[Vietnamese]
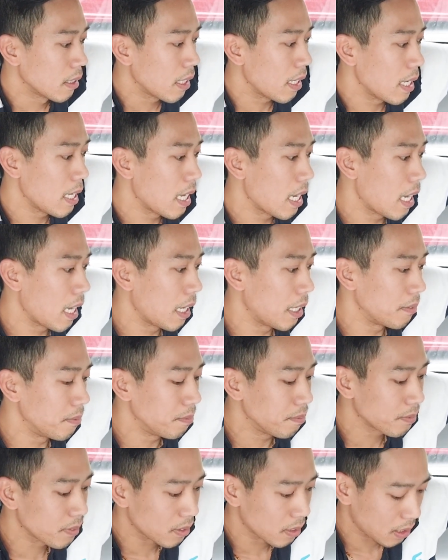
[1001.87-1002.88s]
thì uh,
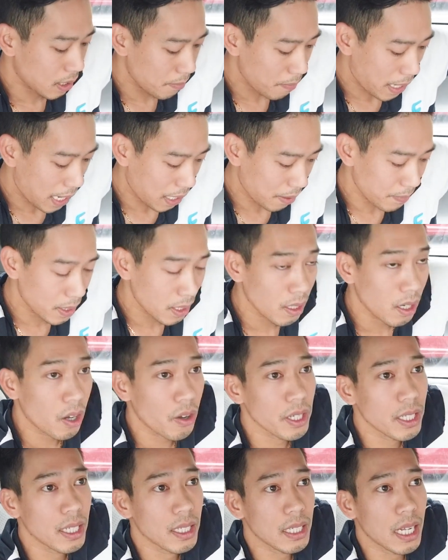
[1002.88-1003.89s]
cái bà này bà nói
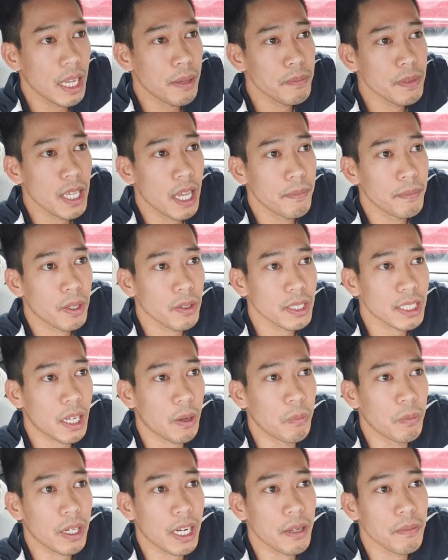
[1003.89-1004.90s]
thôi à, để em về em nói
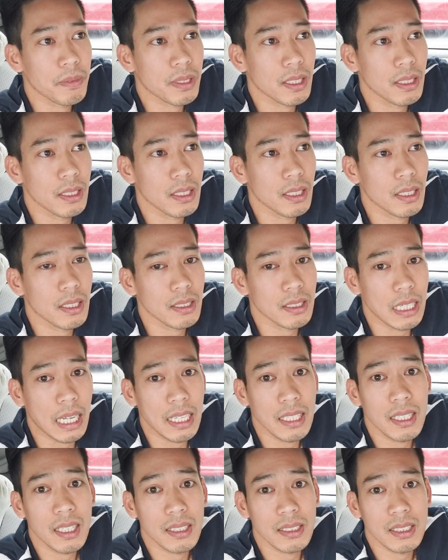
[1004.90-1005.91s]
chồng của em cái à,
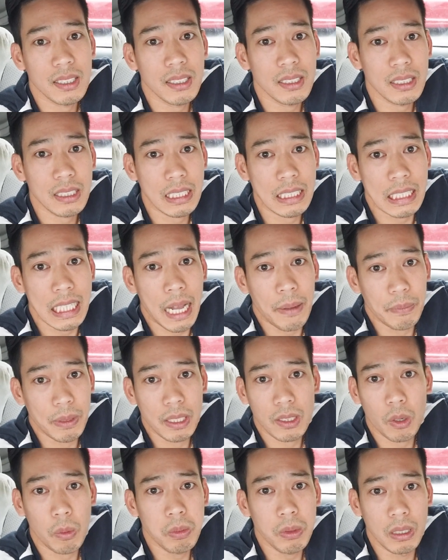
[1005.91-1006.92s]
để chứ làm
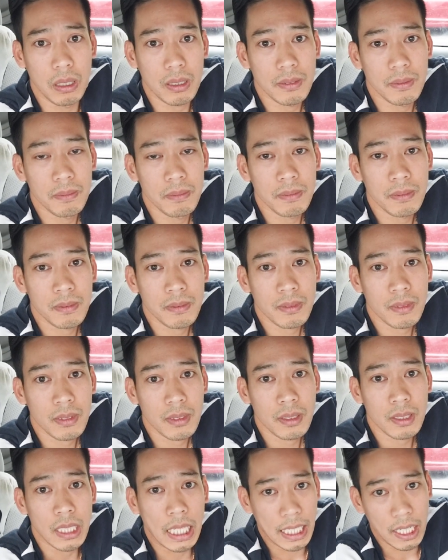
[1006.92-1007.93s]
gì cũng được
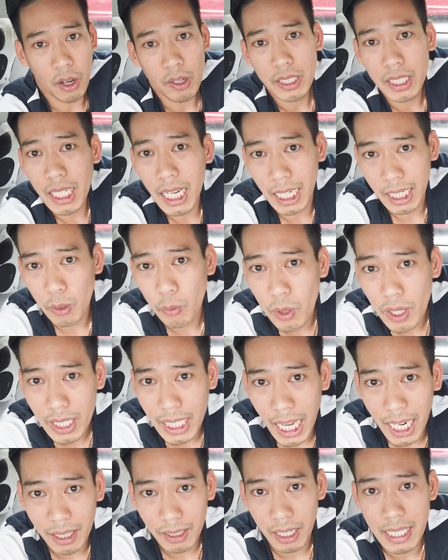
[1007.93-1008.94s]
thì đó chính là cái nguyên
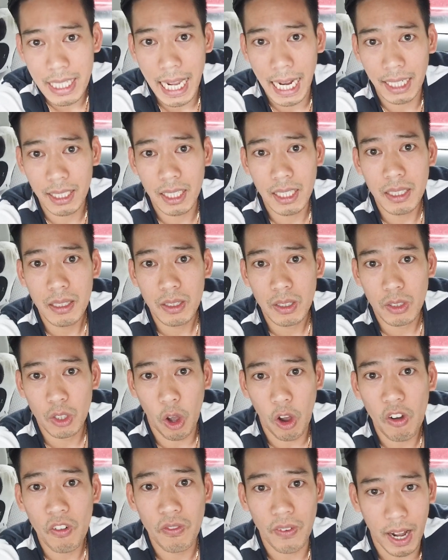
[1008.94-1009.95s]
nhân để dẫn đến
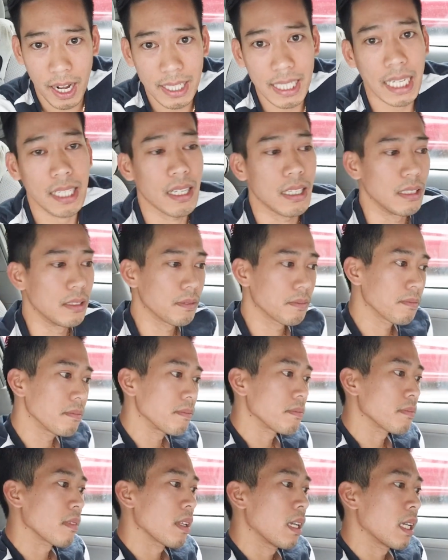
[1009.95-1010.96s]
đổ vỡ gia đình
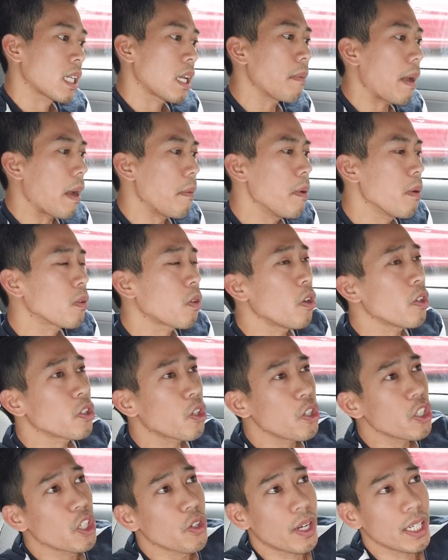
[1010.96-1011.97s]
các bạn em có
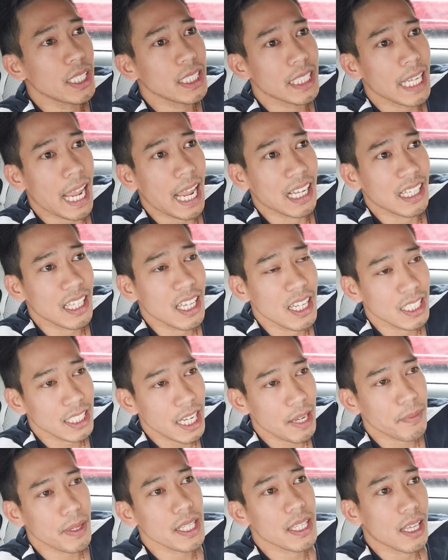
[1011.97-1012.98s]
có nhiều anh chàng về Việt
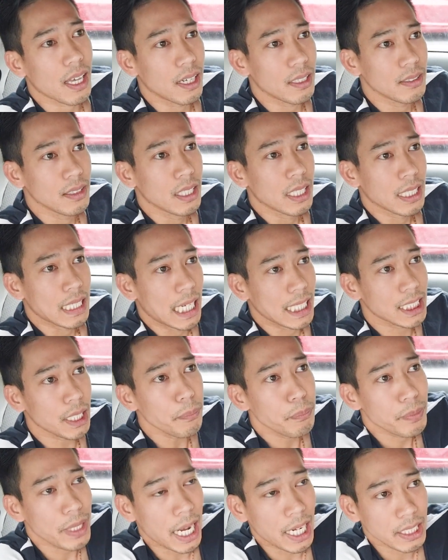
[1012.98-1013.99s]
Nam lấy vợ đã
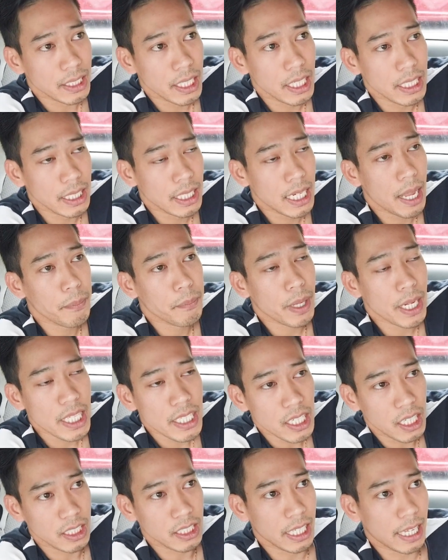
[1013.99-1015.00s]
chấp nhận về Việt Nam lấy
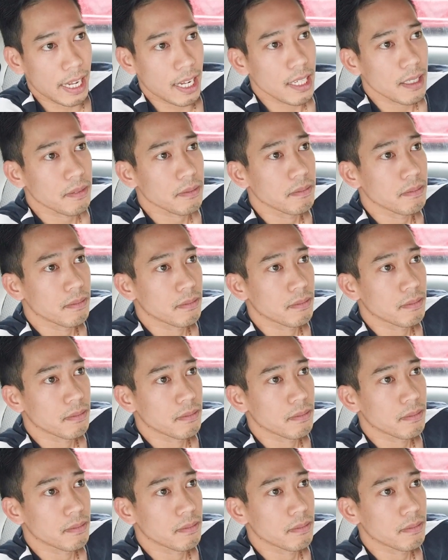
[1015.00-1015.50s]
vợ trẻ